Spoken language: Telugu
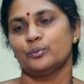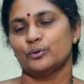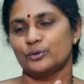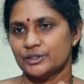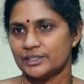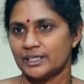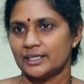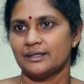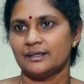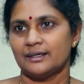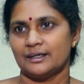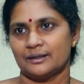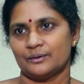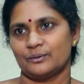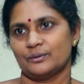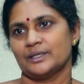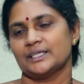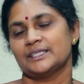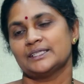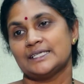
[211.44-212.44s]
పూజారి గారు
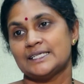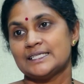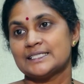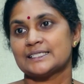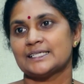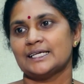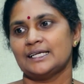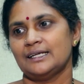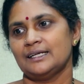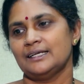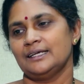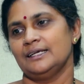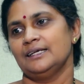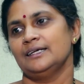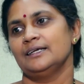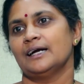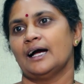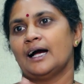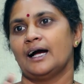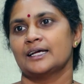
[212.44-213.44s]
కూడా తీసుకెళ్ళి
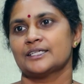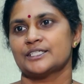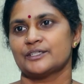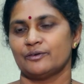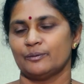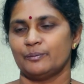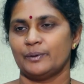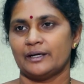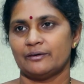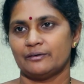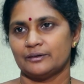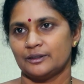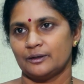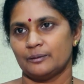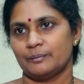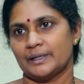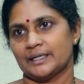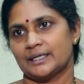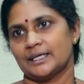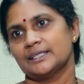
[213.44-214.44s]
ఆ
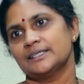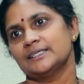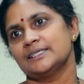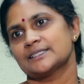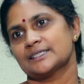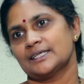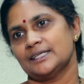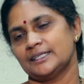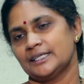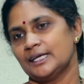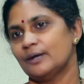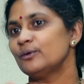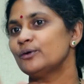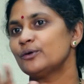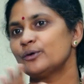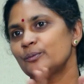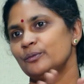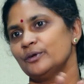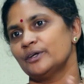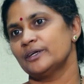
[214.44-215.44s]
శివపార్వతుల పటాన్ని తీసుకెళ్ళి
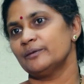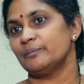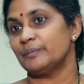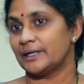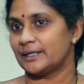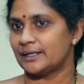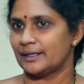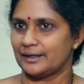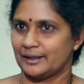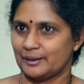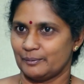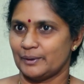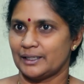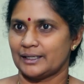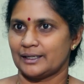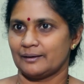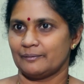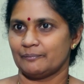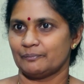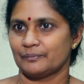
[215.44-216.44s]
దేవుడి రూమ్లోనే
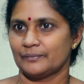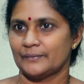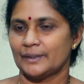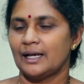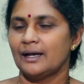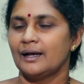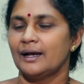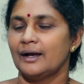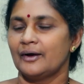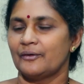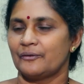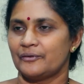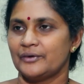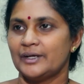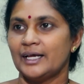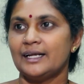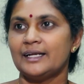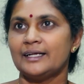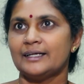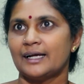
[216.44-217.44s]
పెట్టానమాట
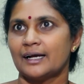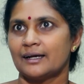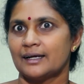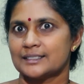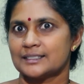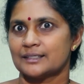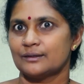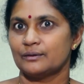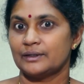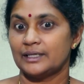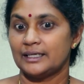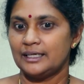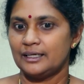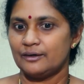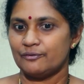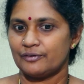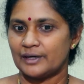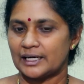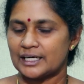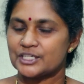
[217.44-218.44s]
రియల్లీ నాకు అసలు ఈ
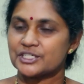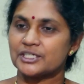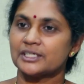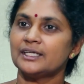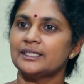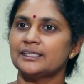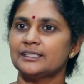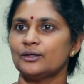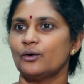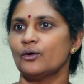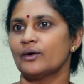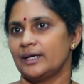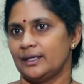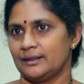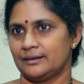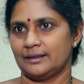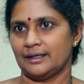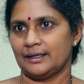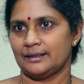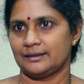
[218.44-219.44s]
ఫంక్షన్ అంతా ఒక
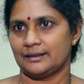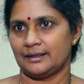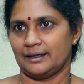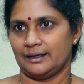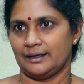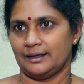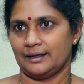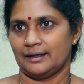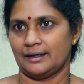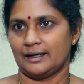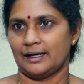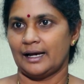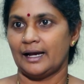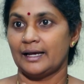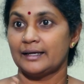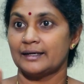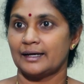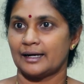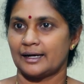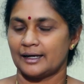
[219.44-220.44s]
ఎత్తు అయితే
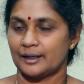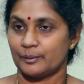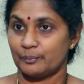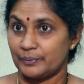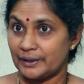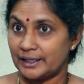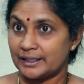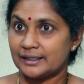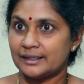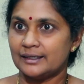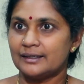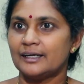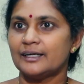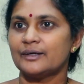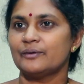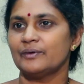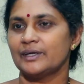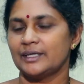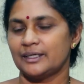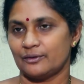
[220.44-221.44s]
ఆయన అక్కడ
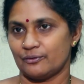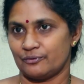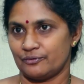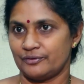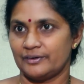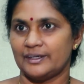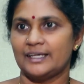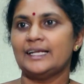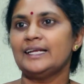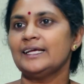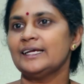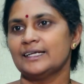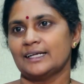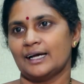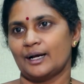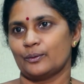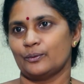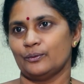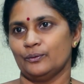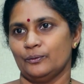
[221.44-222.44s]
పెట్టినటువంటి ఫీలింగ్
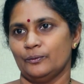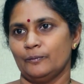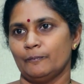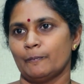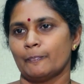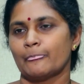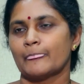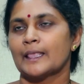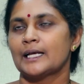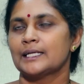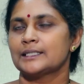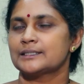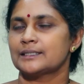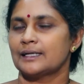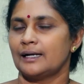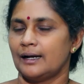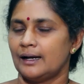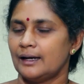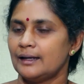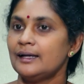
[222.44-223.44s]
నాకు
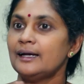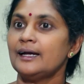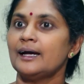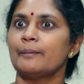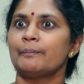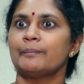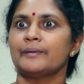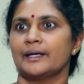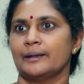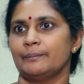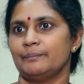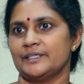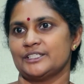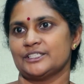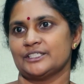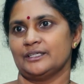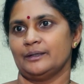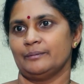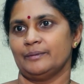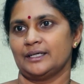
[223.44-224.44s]
చాలా హ్యాపీ
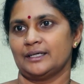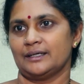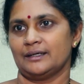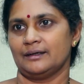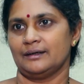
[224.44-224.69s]
అనిపించింది అనమాట